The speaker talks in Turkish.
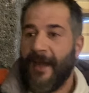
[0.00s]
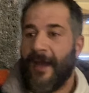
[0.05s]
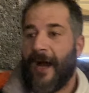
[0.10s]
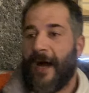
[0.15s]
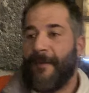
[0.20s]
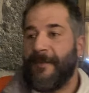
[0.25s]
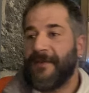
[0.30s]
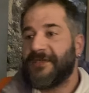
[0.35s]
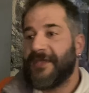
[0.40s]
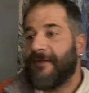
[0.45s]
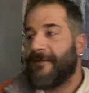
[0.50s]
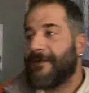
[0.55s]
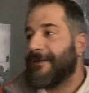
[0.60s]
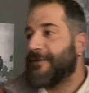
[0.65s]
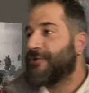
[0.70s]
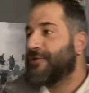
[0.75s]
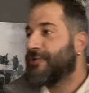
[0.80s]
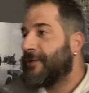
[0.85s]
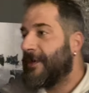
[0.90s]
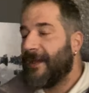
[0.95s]
Ama
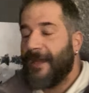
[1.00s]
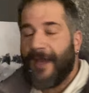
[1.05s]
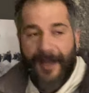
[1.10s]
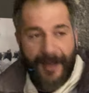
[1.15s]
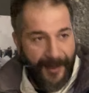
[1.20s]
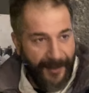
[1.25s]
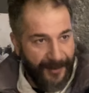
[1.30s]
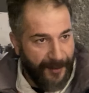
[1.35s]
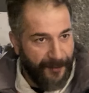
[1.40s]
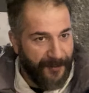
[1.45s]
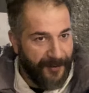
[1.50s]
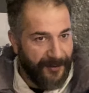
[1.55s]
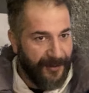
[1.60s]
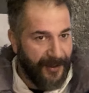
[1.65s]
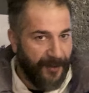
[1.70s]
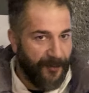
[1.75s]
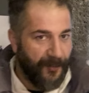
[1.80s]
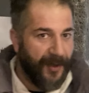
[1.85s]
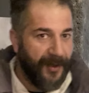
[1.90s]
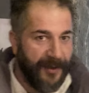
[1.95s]
Şevket Süreyya Aydemir
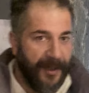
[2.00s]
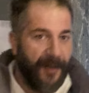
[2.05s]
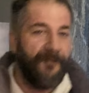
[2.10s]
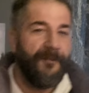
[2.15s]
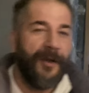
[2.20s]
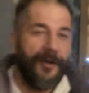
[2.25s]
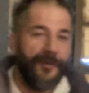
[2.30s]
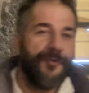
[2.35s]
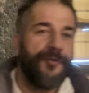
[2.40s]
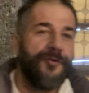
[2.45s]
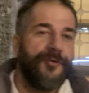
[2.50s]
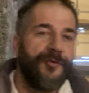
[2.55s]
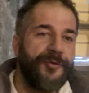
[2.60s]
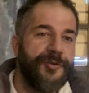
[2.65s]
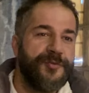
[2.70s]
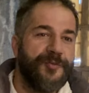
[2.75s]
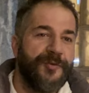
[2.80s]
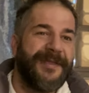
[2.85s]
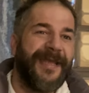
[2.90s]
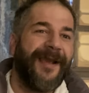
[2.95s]
diye bir adam var.
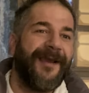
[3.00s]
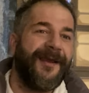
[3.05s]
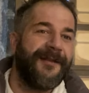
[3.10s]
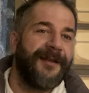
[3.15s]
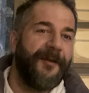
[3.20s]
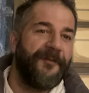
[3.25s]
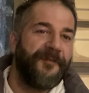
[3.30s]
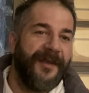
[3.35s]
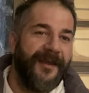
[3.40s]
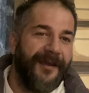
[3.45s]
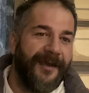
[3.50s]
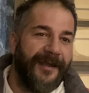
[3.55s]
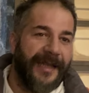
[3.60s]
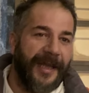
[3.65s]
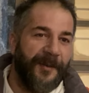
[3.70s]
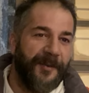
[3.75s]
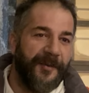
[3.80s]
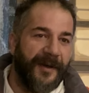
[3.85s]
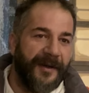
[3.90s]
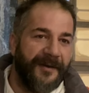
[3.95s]
Duydunuz mu? Tek Adam diye
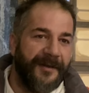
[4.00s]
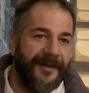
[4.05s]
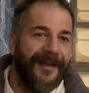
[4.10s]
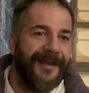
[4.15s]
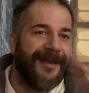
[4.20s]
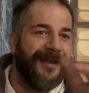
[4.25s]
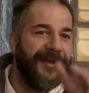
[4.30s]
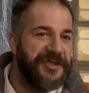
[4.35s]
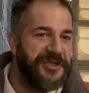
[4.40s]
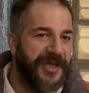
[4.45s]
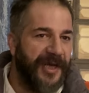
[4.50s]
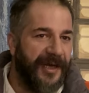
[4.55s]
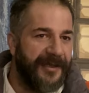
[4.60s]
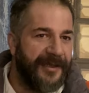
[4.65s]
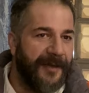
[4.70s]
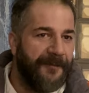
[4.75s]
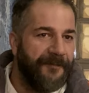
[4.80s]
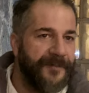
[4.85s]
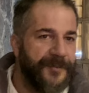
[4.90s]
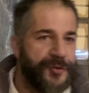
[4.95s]
kitabı var. İkinci
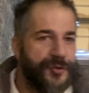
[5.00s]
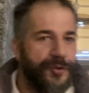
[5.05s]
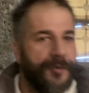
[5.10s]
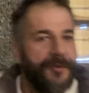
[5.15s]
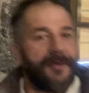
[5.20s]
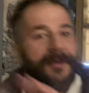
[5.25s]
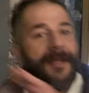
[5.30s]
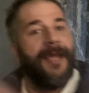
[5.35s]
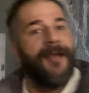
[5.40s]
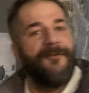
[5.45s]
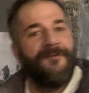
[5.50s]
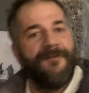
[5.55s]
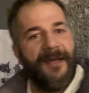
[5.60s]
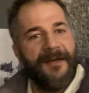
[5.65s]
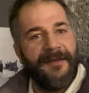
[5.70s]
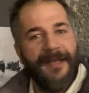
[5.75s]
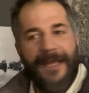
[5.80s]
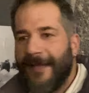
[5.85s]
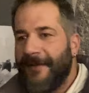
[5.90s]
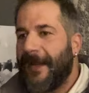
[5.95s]
adam. Sonra da
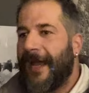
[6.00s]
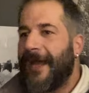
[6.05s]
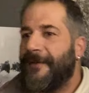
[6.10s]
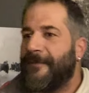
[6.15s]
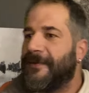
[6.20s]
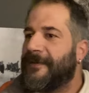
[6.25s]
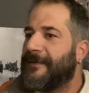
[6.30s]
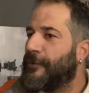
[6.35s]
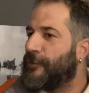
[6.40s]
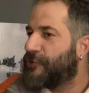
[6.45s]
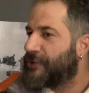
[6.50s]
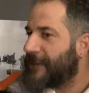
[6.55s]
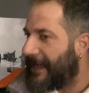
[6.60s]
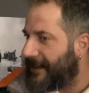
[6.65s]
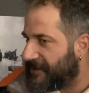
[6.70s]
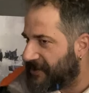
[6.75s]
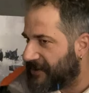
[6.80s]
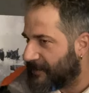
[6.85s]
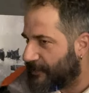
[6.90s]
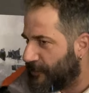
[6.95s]
Enver. Her biri de üç
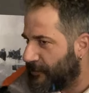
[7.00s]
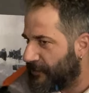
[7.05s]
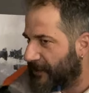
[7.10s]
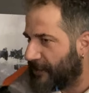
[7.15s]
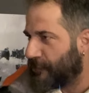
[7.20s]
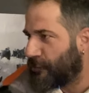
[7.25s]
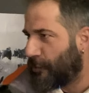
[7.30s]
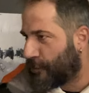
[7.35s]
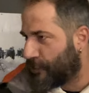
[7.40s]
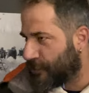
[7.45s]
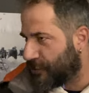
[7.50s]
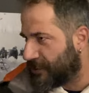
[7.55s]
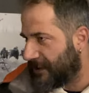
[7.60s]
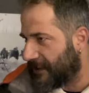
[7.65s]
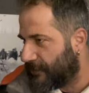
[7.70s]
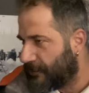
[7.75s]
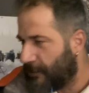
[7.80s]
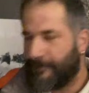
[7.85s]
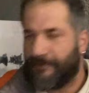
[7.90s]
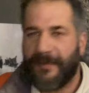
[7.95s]
ay cilt bunların. Dokuz
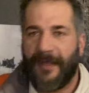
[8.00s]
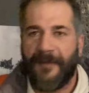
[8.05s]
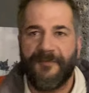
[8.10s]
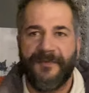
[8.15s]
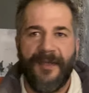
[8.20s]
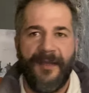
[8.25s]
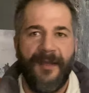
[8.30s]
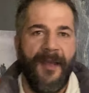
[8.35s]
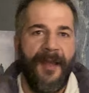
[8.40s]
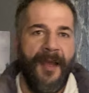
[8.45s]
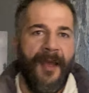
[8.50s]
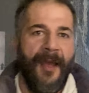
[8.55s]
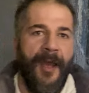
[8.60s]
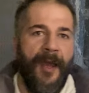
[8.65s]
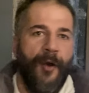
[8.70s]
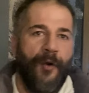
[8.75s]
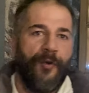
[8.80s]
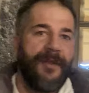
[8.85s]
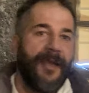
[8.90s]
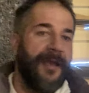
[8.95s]
cilt toplamda.
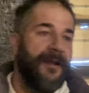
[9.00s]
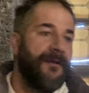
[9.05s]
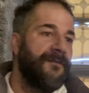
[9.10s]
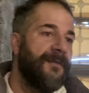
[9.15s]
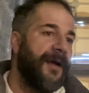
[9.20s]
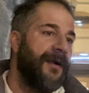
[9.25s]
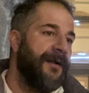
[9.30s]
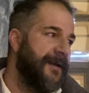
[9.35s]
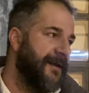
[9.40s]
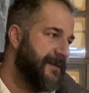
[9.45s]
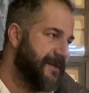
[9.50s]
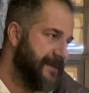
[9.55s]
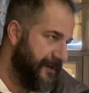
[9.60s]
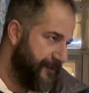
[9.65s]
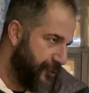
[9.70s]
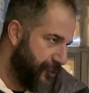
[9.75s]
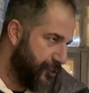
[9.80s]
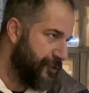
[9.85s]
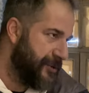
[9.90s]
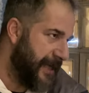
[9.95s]
O da Enver'le
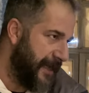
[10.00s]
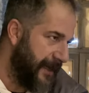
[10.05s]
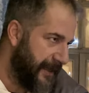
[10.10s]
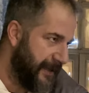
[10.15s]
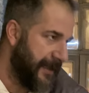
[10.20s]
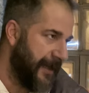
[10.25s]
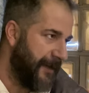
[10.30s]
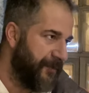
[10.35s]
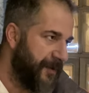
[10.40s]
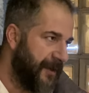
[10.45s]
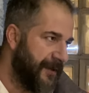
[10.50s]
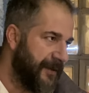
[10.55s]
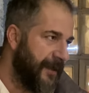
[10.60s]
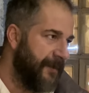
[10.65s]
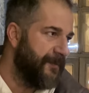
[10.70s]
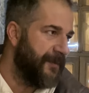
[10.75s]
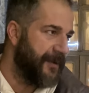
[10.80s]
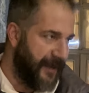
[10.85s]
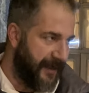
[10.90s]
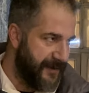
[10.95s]
yazılmış güzel
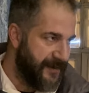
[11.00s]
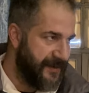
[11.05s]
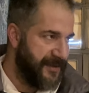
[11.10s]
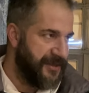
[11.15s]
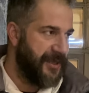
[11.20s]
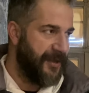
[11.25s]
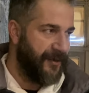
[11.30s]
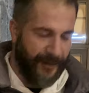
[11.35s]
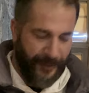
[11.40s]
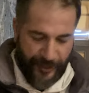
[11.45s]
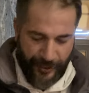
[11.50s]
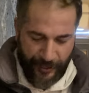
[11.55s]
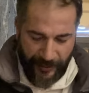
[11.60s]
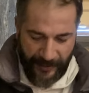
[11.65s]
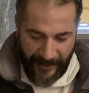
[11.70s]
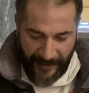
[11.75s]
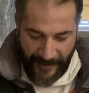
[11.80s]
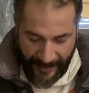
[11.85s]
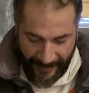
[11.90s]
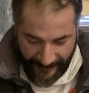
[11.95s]
kitaplardan bir tanesi. Şevket
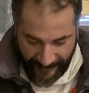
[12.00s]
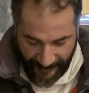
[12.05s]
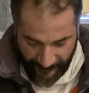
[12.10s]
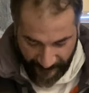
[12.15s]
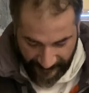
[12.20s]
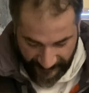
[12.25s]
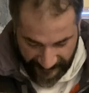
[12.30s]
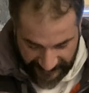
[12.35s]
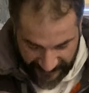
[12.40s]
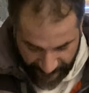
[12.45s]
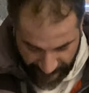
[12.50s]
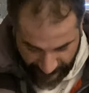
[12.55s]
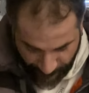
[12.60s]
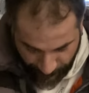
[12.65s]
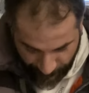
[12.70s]
Süreyya Aydemir. Şimdi